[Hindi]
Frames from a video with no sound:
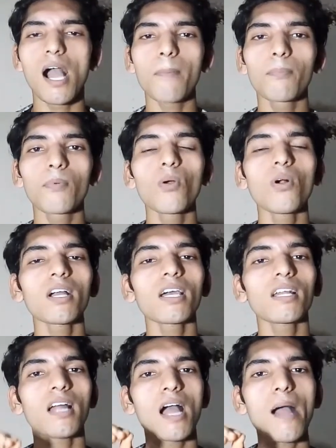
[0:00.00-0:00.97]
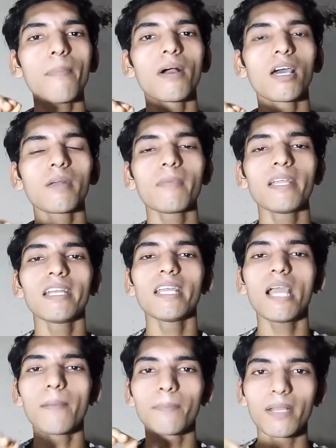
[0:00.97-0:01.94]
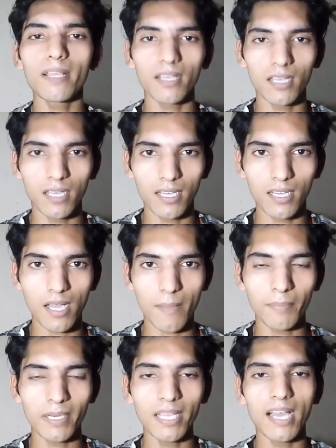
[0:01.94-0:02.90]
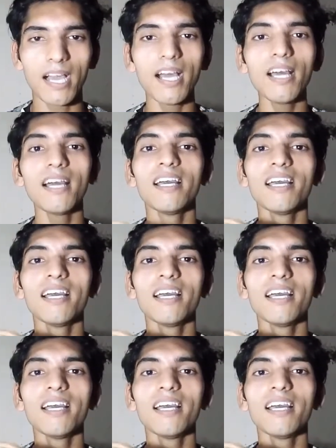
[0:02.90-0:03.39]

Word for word: आपको अगर आप हर महीने अपने आ, अपने यहाँ